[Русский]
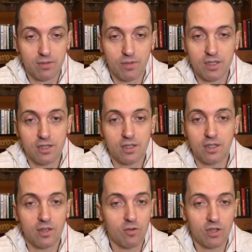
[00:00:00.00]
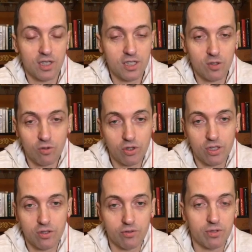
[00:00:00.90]
если ты на него не настроен,
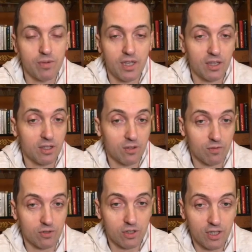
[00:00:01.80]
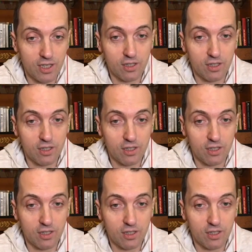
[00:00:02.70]
если у тебя нет этого желания,